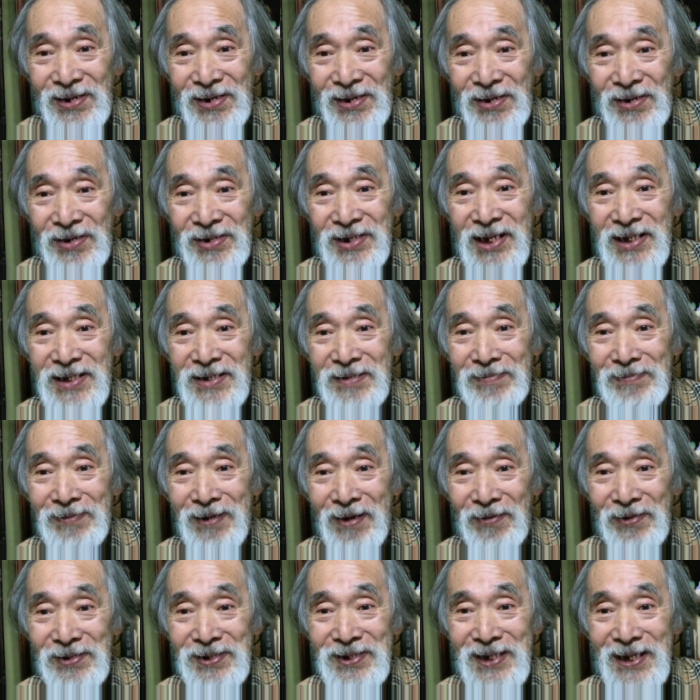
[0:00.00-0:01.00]
ほた自分
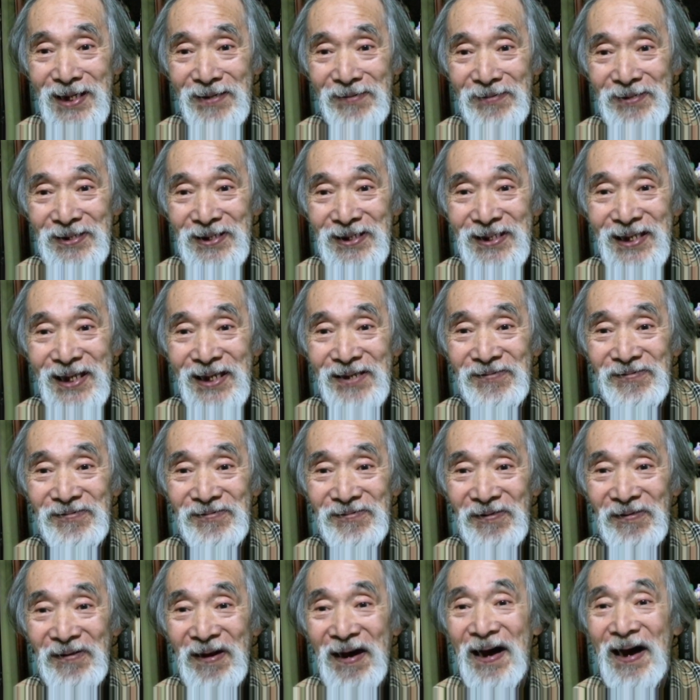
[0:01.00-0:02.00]
は王子やのにっていう
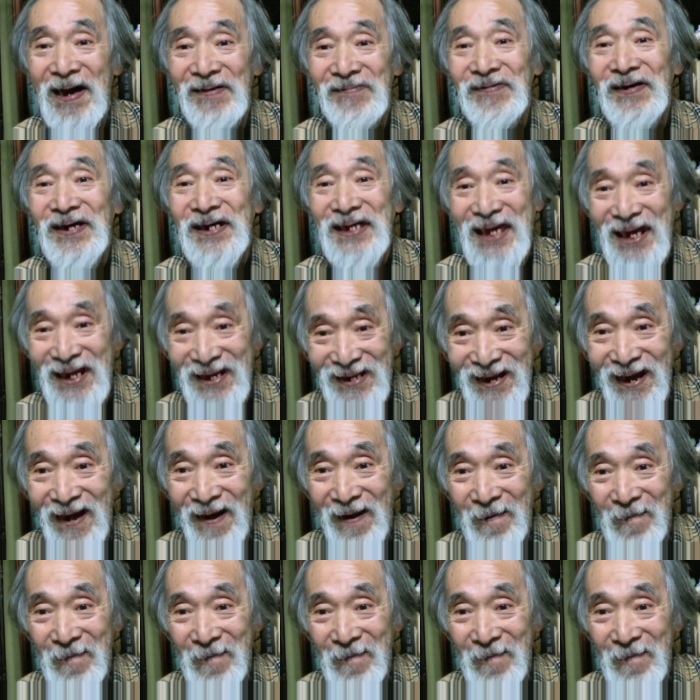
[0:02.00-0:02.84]
のがあるわけやんな